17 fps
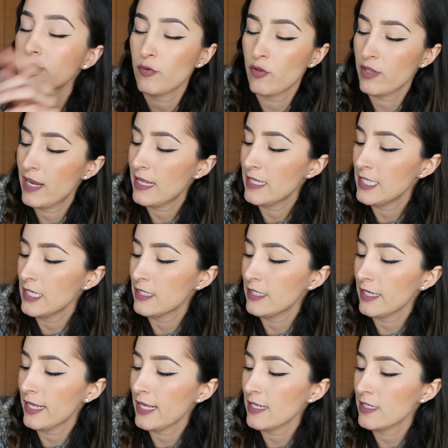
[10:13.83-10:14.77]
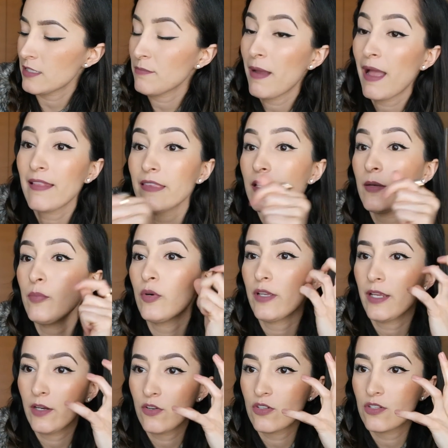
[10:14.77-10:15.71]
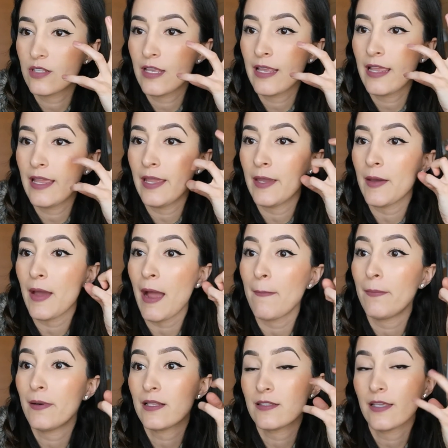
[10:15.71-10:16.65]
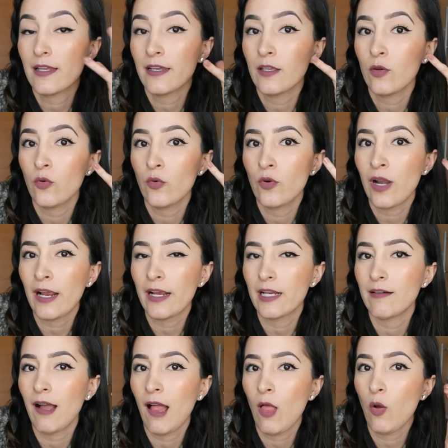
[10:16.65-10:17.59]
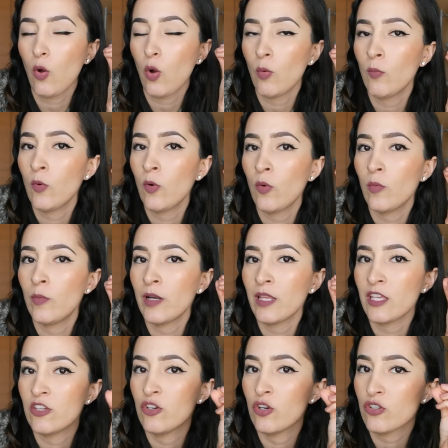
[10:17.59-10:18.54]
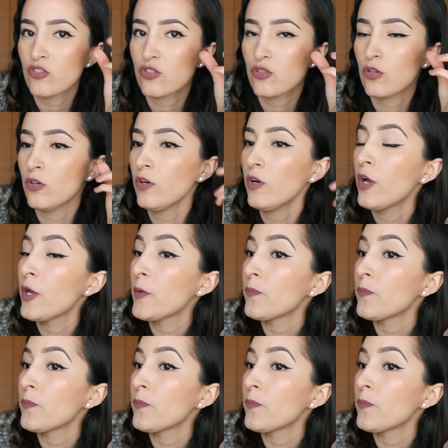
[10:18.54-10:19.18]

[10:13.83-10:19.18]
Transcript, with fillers: podría decirse que es mate porque no se aprecia ningún acabado como brilloso,